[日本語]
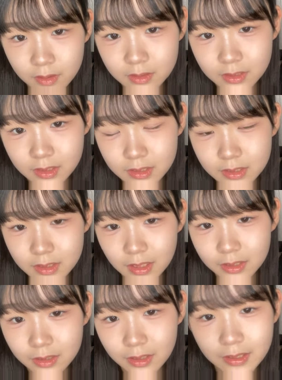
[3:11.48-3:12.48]
うつちち
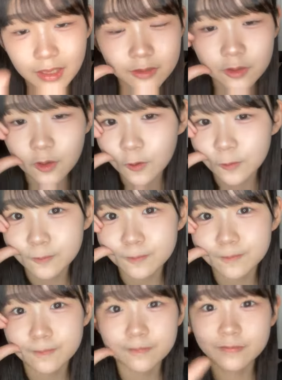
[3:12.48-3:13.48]
ハありがと
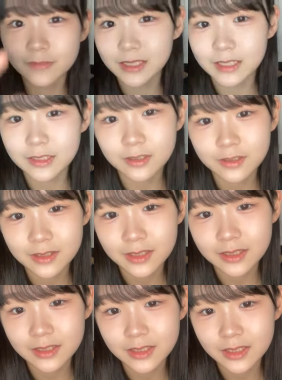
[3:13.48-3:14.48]
ううつちいうつ
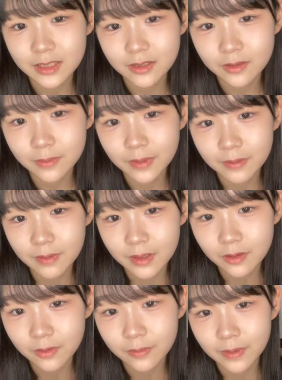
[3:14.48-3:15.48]
ちちこんばん
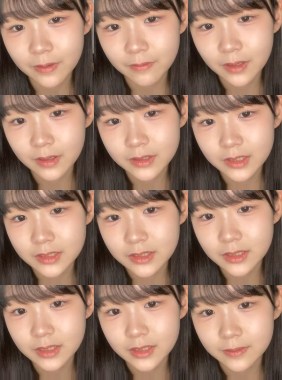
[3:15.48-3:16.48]
はこんばんはあち
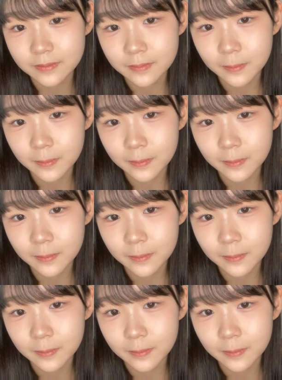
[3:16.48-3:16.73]
ち